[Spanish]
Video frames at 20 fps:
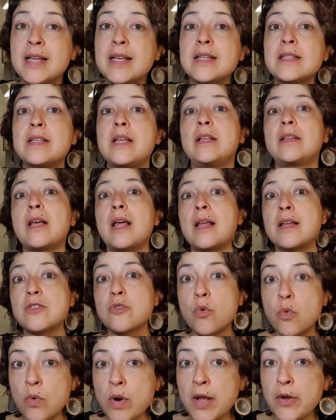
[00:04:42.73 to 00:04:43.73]
citadas
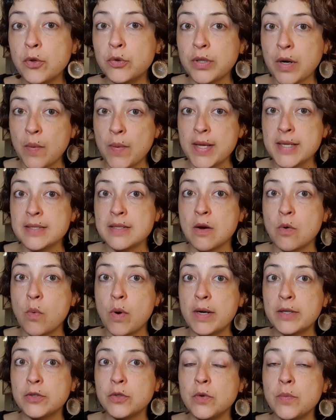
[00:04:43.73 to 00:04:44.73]
una y otra vez, ¿de
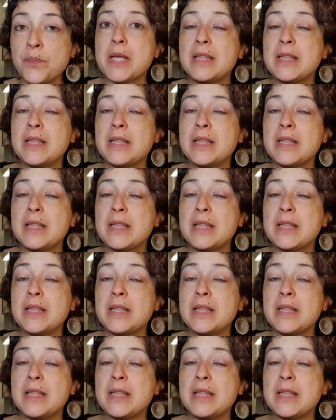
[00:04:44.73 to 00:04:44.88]
acuerdo?